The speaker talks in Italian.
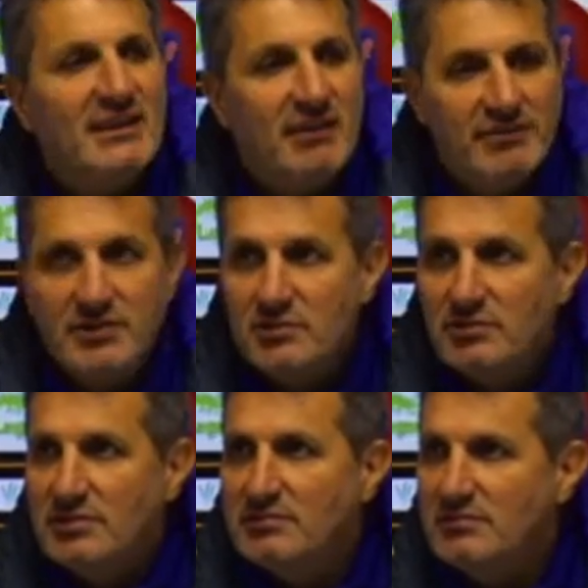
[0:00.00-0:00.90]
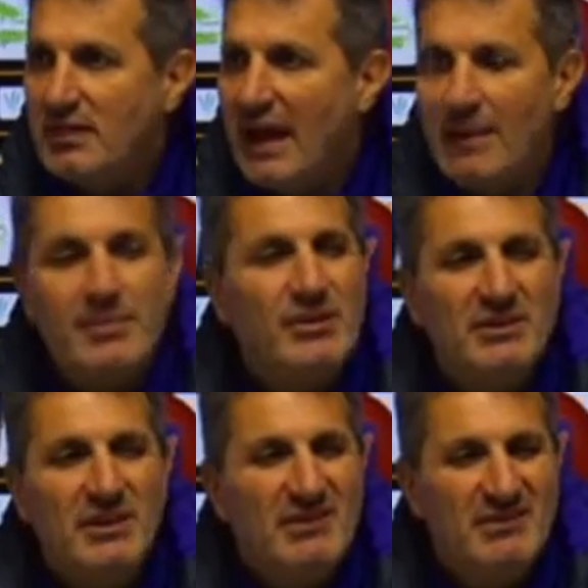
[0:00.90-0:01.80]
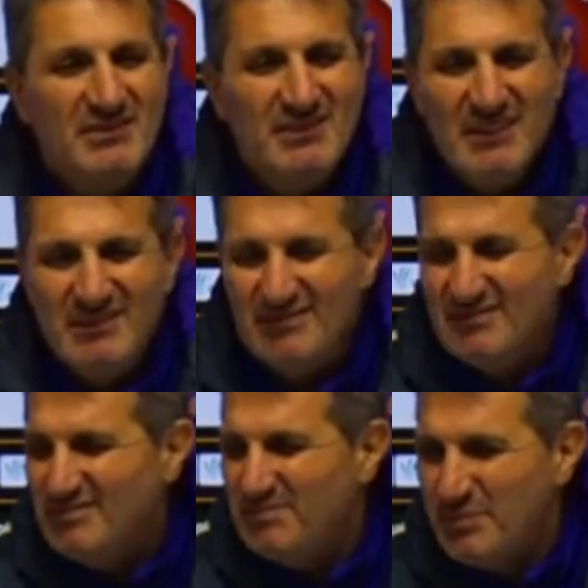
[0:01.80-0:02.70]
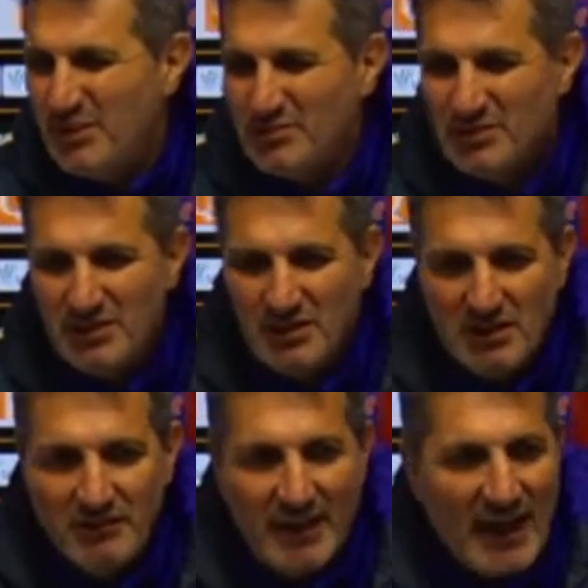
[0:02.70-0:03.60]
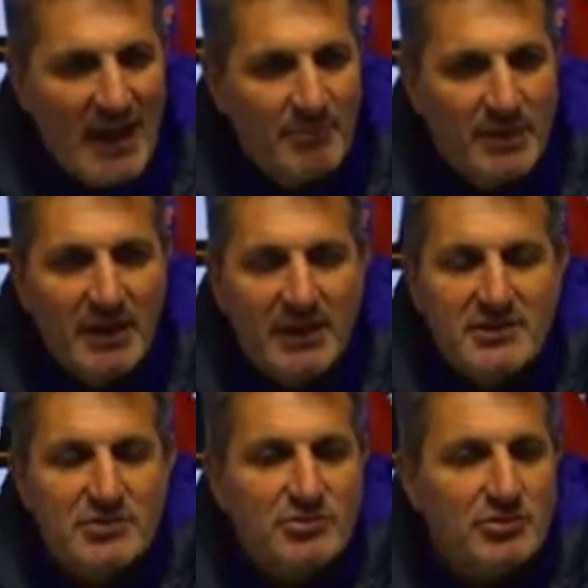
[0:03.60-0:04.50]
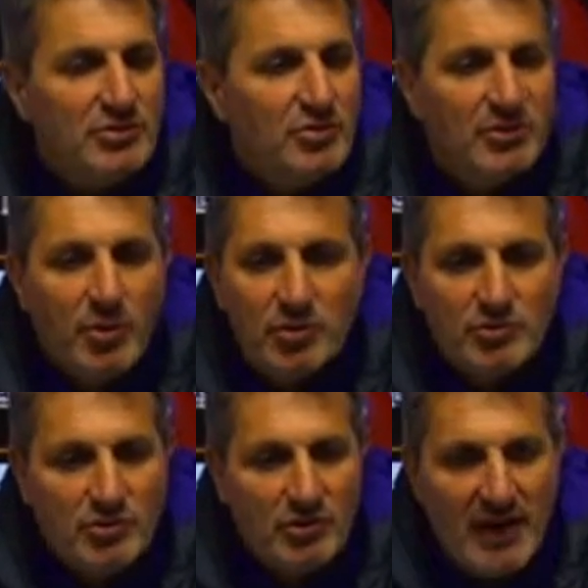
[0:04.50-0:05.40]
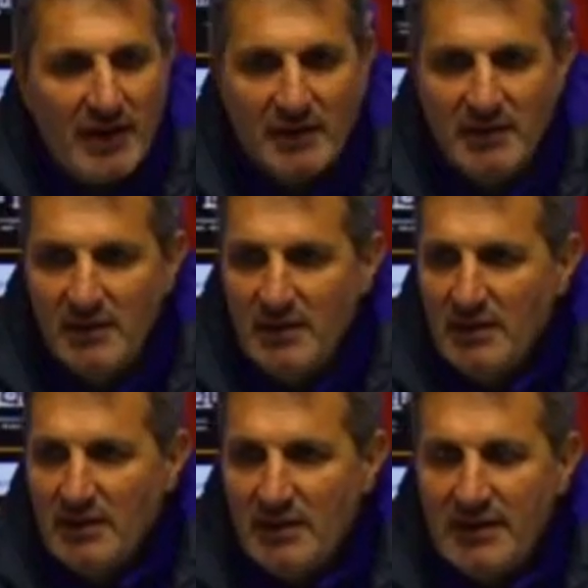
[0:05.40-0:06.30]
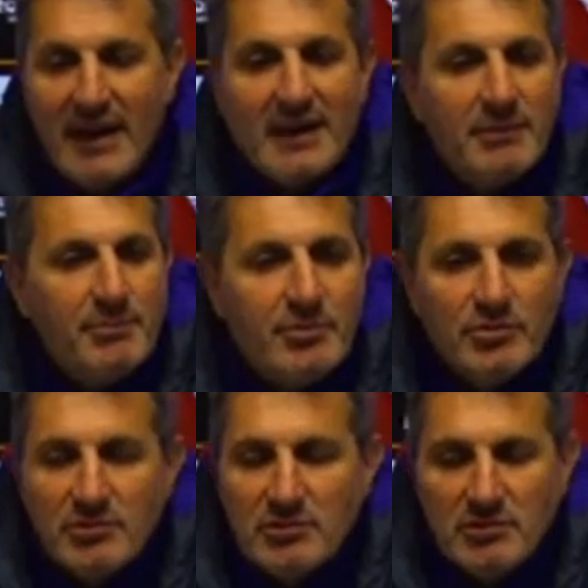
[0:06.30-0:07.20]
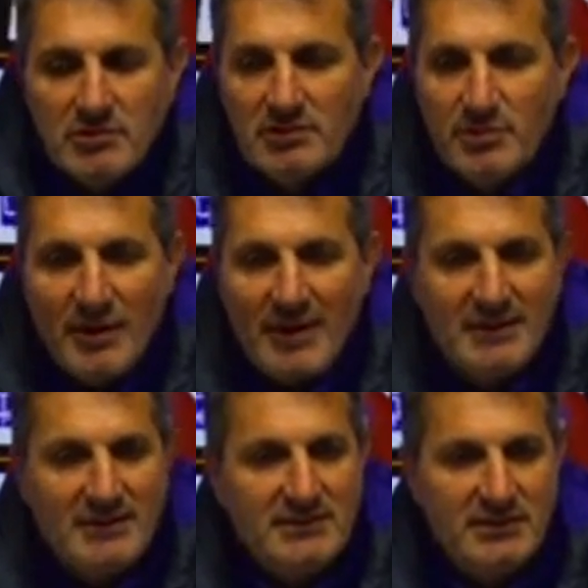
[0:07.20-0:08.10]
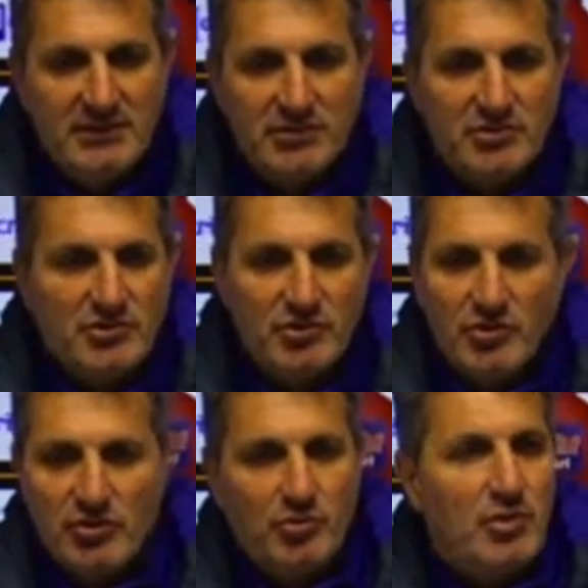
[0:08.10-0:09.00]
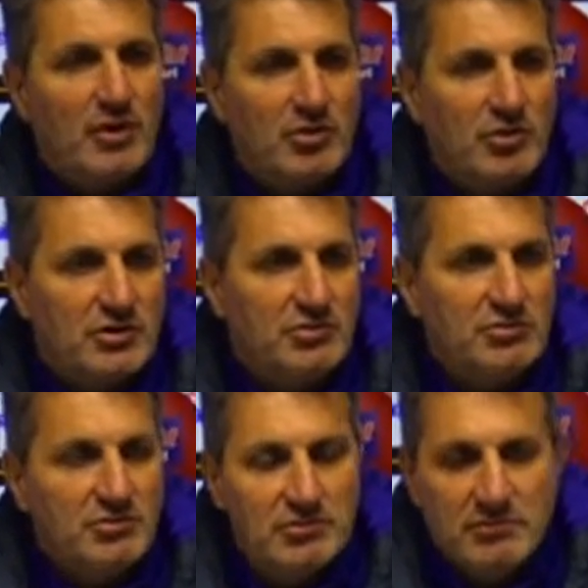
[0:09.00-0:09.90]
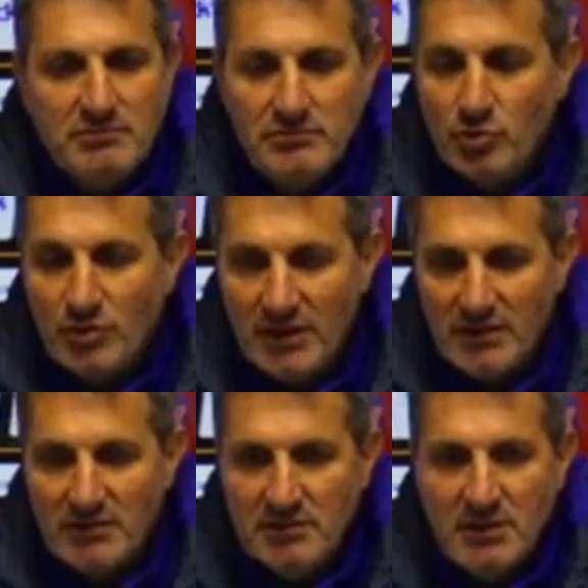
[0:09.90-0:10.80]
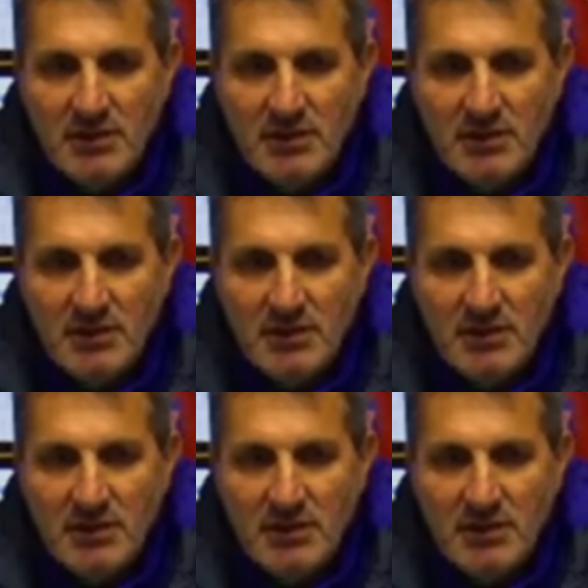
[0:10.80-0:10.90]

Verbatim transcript: va vissuto. È pieno di, pieno di variabili che nessuno di noi può controllare, neanche i più, i più accaniti sostenitori di un qualcosa, di un, di un, credo,